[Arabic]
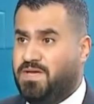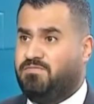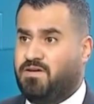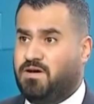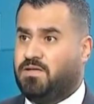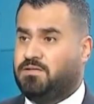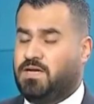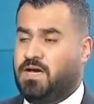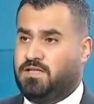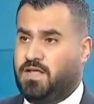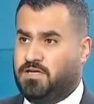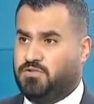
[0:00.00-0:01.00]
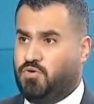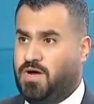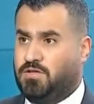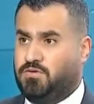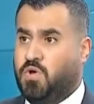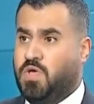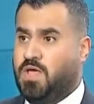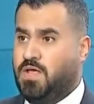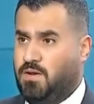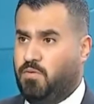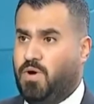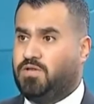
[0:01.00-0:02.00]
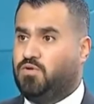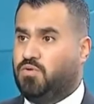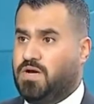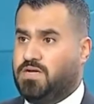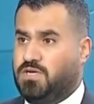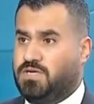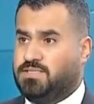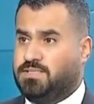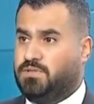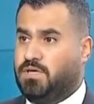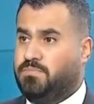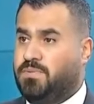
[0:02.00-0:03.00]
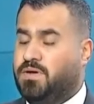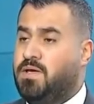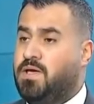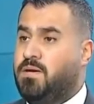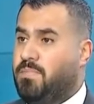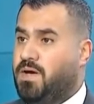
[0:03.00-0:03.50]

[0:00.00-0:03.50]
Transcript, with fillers: 9% فقط كان تراجعاته لوحده كان شهر سبتمبر مم.